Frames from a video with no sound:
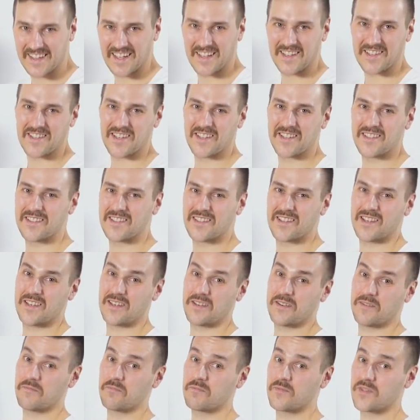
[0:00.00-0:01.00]

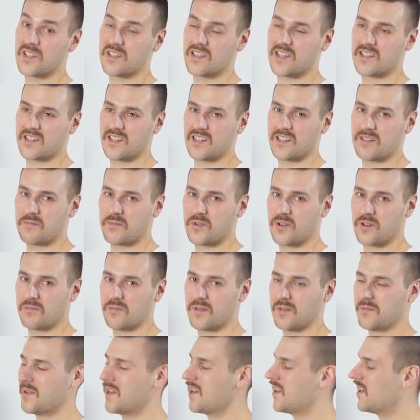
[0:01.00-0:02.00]
najczęściej przytaczany
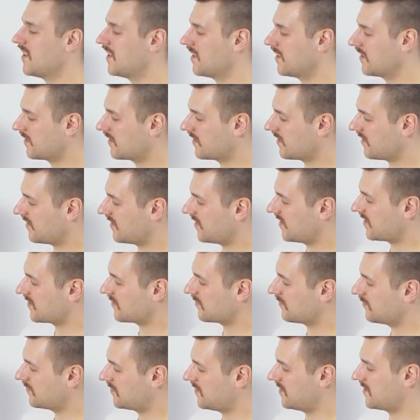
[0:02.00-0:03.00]
problem to
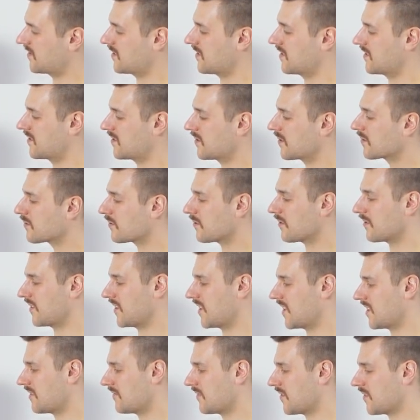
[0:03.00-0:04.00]
jest ucisk struktur
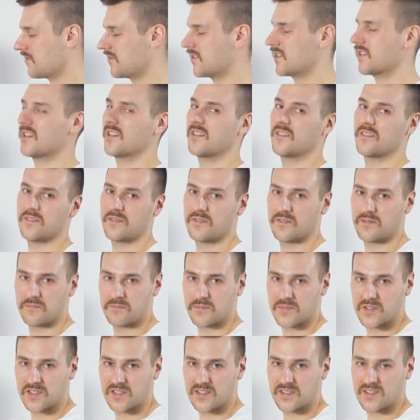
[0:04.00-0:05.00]
nerwowych
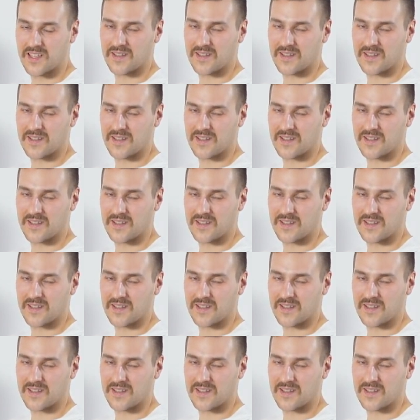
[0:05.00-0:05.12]
przy